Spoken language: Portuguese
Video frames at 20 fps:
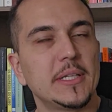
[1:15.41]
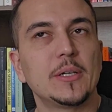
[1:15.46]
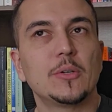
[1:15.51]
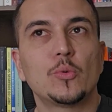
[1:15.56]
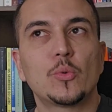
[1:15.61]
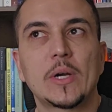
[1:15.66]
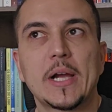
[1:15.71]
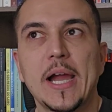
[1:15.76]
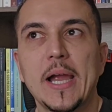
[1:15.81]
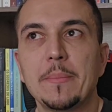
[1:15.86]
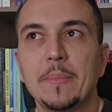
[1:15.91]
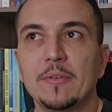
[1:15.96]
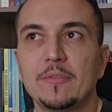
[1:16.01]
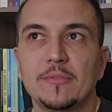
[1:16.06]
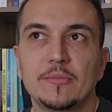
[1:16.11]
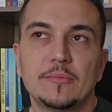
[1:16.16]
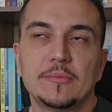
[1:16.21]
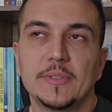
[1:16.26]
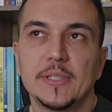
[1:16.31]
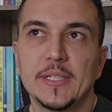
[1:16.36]
Né? O
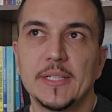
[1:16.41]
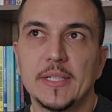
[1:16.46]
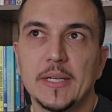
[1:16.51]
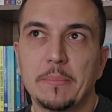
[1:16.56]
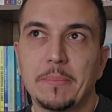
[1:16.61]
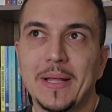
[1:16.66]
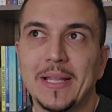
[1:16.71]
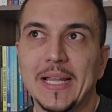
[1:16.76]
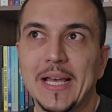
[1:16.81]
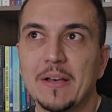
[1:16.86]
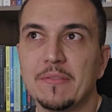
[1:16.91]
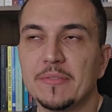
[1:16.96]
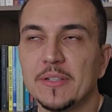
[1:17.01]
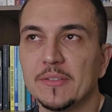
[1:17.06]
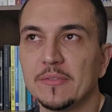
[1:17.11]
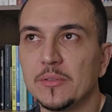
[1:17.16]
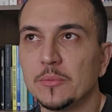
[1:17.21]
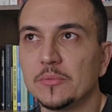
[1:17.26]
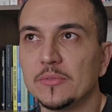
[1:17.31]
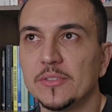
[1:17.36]
karma, né, é a
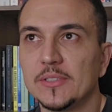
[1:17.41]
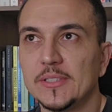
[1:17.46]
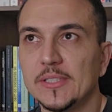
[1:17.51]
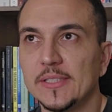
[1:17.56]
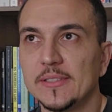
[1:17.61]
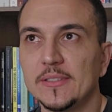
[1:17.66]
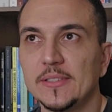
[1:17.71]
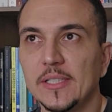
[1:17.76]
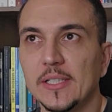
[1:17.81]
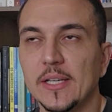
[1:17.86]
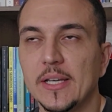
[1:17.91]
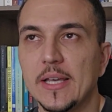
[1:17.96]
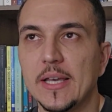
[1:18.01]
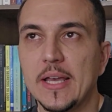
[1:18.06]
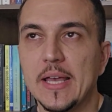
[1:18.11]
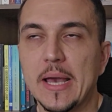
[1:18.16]
palavra, vamos dizer assim.